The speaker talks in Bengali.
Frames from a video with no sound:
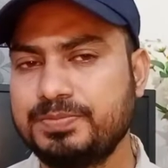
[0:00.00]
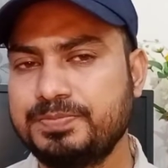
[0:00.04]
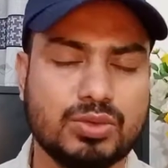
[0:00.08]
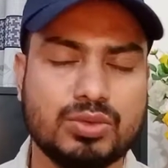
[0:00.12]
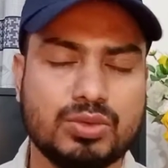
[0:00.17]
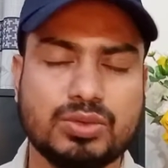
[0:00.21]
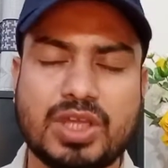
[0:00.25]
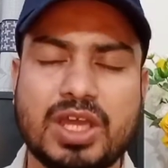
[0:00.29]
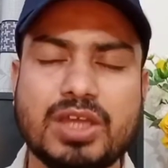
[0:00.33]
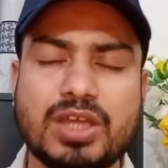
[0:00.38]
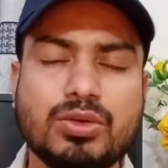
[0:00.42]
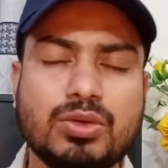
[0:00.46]

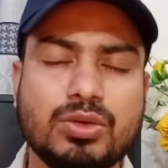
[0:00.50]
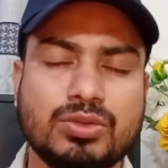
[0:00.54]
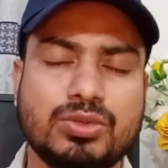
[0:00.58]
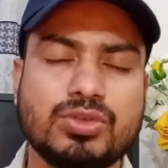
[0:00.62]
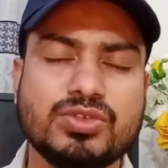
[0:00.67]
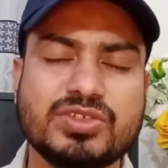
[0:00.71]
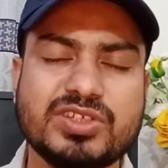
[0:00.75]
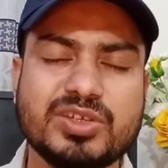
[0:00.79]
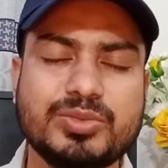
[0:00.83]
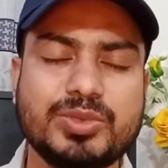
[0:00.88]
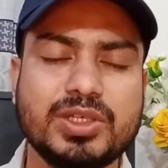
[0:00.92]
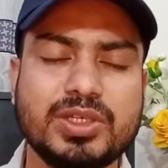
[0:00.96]
কোথায় কত
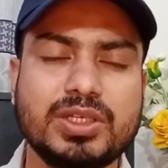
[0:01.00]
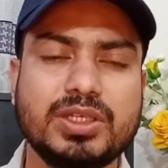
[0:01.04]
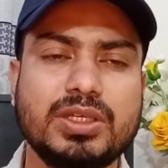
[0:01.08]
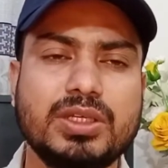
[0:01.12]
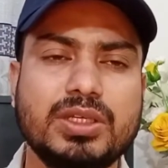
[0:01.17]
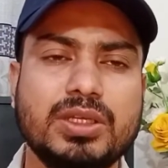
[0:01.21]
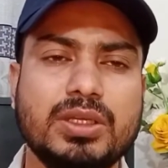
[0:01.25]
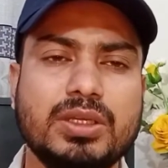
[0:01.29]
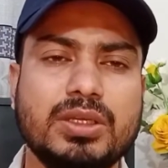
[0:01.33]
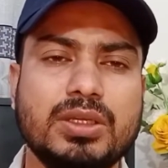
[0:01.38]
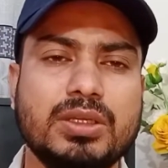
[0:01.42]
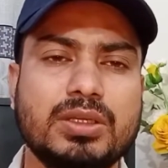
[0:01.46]
জিবি
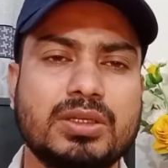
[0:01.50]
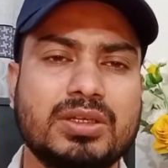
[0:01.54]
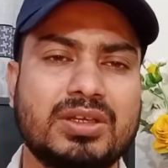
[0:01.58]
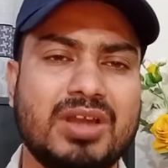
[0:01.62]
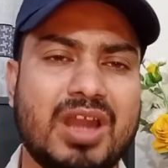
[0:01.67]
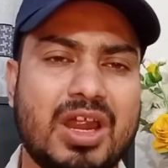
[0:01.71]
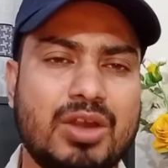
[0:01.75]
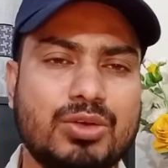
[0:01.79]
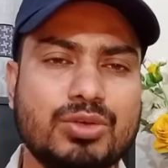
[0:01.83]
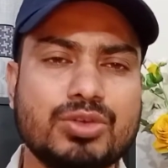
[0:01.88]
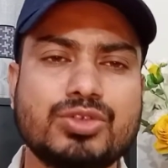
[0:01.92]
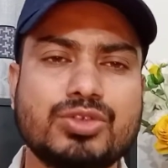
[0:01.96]

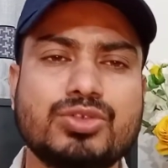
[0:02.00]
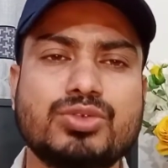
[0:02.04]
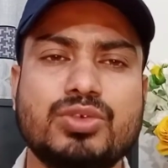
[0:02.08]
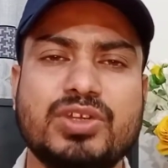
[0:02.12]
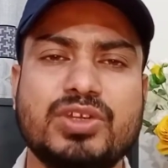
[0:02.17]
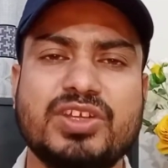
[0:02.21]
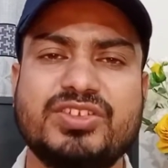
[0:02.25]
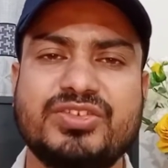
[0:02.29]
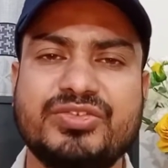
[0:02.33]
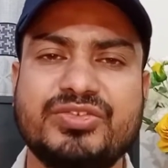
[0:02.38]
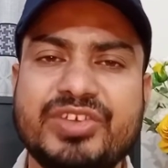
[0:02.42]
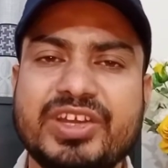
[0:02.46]
ক্লাউড
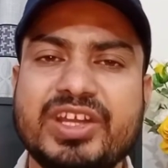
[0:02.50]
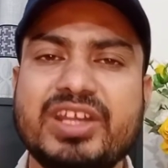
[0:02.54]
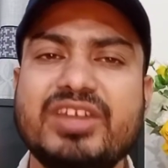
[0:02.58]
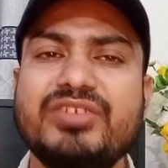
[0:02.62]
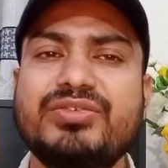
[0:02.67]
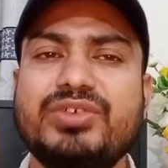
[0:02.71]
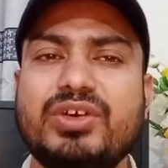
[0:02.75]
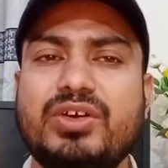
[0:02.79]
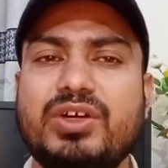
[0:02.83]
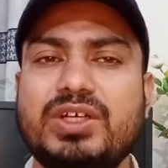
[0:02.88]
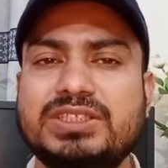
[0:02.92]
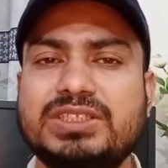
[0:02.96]
স্টোরেজ ফ্রি
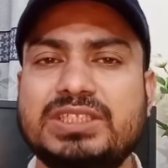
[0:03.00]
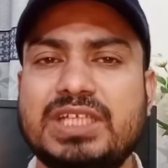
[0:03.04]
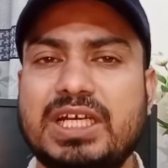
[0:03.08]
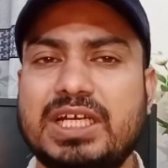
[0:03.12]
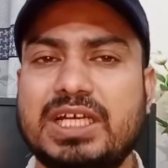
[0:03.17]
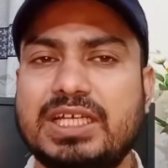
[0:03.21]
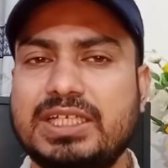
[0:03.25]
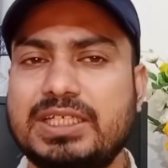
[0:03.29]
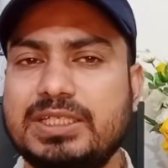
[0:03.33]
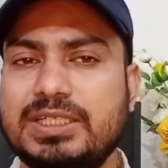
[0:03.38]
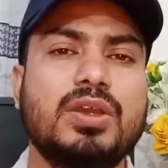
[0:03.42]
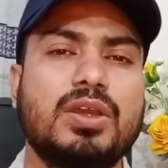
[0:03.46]
পাওয়া
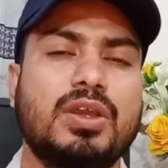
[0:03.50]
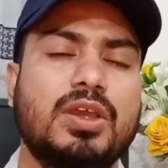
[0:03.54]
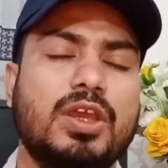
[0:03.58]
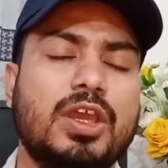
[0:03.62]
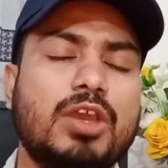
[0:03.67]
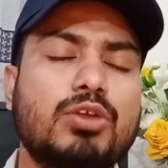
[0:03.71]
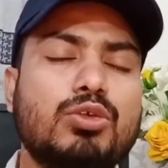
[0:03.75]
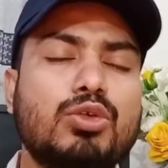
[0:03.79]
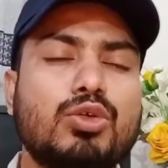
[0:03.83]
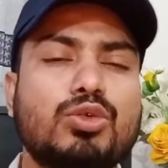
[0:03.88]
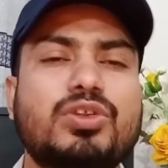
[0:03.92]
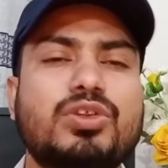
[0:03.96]
যায়
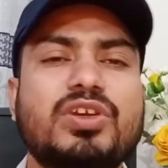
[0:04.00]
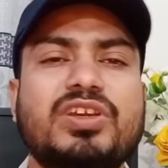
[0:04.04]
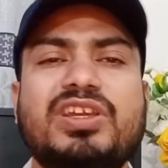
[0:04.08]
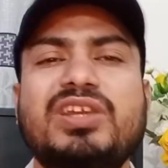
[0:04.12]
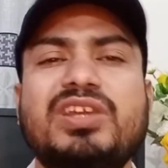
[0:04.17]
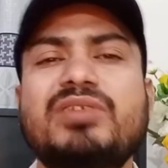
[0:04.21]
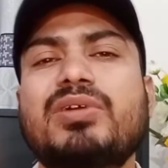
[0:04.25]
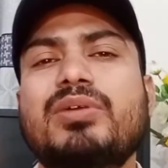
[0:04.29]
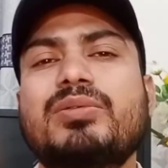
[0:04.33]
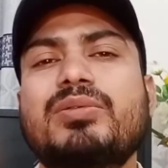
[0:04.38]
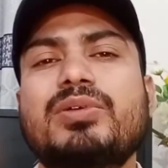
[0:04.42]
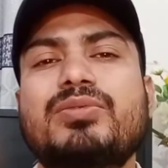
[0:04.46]
এগুলোতে
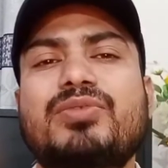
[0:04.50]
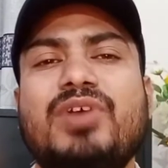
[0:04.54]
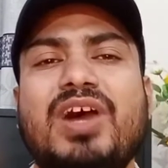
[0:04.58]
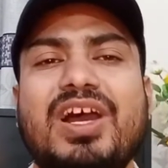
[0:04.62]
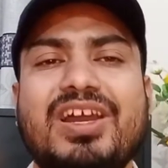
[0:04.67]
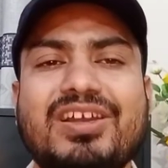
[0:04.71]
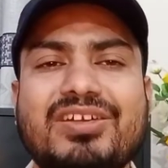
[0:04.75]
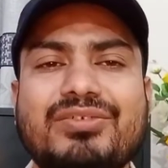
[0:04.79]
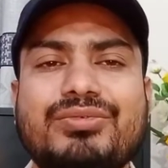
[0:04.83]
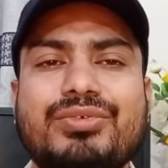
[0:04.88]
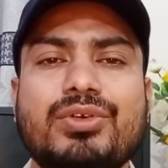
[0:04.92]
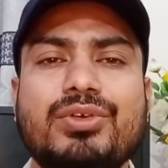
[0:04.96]
কিভাবে
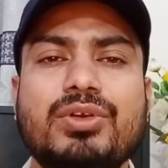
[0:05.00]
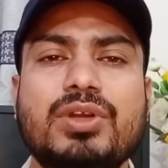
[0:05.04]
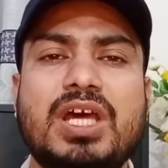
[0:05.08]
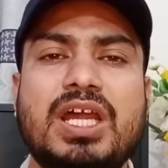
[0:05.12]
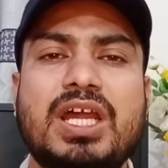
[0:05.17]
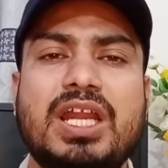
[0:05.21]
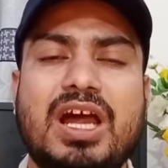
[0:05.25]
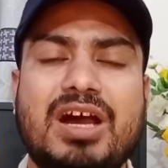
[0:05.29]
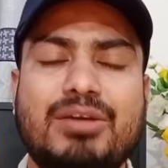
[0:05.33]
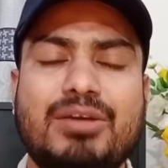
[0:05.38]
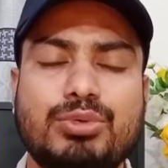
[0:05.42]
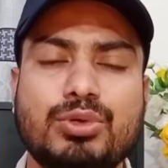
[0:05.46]
ফাইল ফোল্ডার
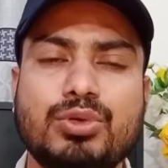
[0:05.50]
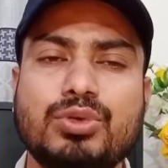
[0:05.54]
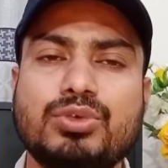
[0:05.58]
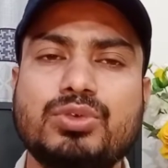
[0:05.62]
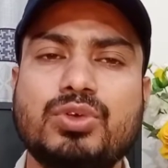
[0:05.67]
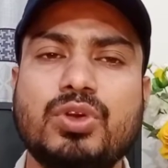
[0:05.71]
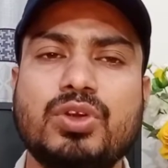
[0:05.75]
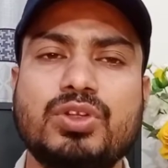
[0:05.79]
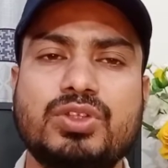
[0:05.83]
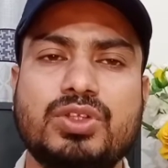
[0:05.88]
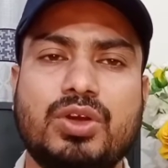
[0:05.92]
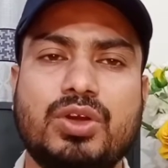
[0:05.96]
আপলোড
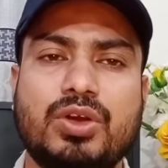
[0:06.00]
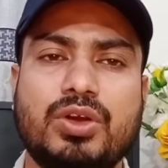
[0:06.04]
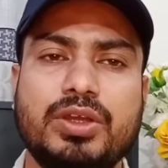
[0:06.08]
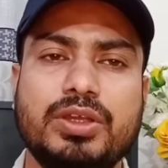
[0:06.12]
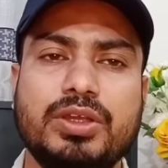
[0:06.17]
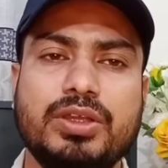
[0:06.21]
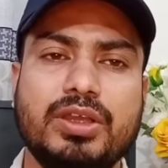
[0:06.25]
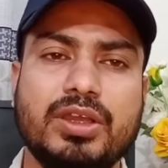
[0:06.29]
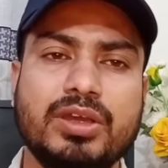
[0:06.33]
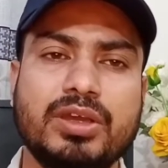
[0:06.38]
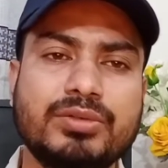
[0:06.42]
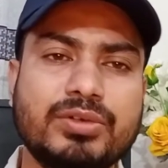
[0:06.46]
করতে হয়
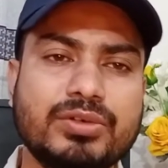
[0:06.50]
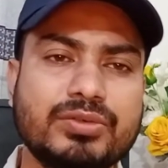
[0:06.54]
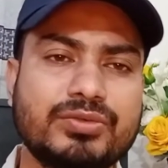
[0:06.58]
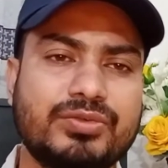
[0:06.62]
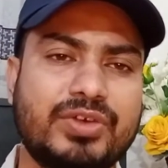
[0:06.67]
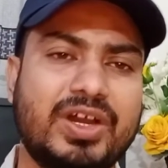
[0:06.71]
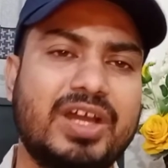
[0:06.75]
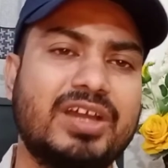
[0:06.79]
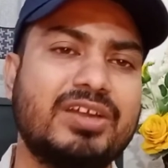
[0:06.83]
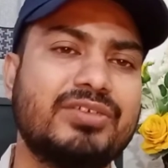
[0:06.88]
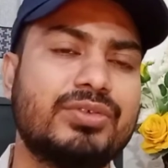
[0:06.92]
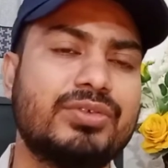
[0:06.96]
এবং
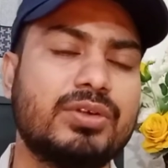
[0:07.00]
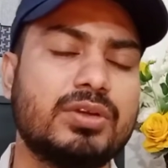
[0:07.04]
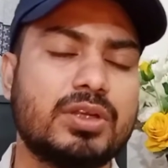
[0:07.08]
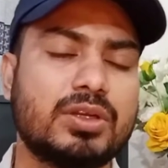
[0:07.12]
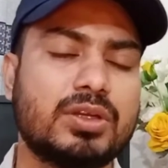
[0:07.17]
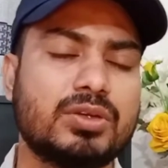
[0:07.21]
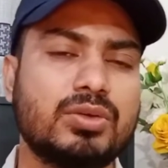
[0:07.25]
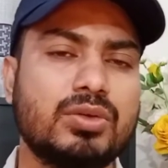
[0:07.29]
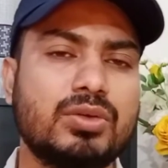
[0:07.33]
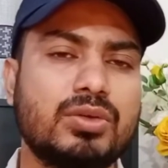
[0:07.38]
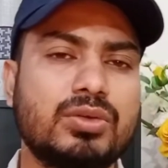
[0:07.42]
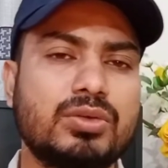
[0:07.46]
ফাইল
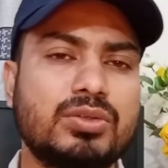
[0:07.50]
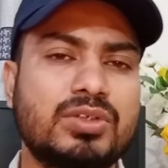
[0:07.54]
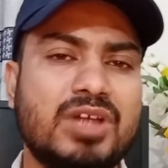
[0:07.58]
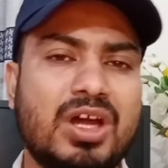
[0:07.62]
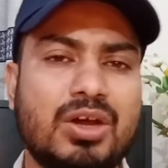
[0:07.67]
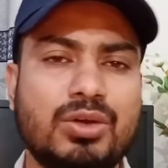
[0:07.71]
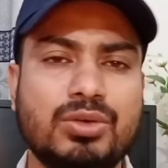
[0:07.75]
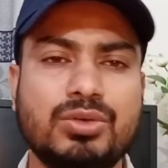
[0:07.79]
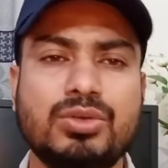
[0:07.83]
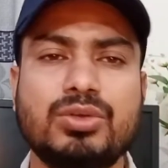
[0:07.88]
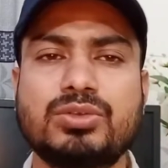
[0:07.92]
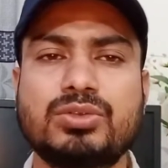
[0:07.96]
ফোল্ডারগুলো
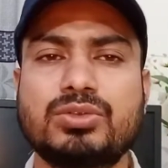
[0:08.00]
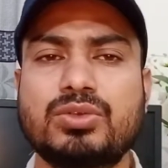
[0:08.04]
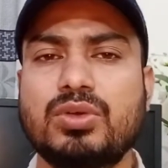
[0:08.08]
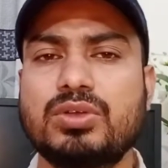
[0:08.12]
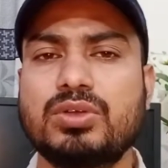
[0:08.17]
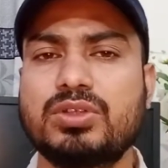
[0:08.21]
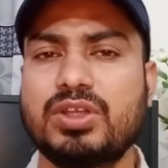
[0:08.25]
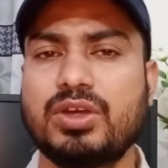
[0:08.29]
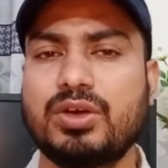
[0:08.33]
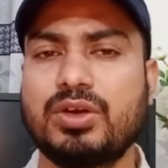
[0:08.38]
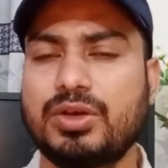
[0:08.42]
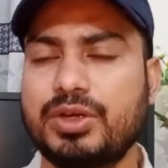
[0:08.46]
ডাউনলোড
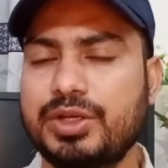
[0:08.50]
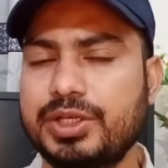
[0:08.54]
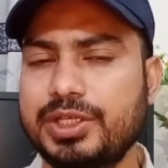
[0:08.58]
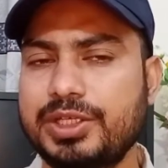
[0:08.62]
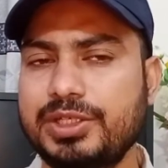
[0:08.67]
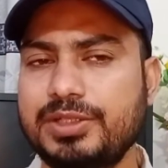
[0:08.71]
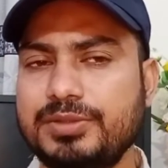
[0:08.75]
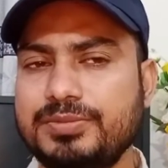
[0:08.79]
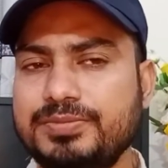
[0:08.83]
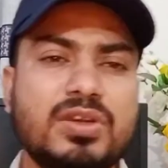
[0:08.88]
করতে হয়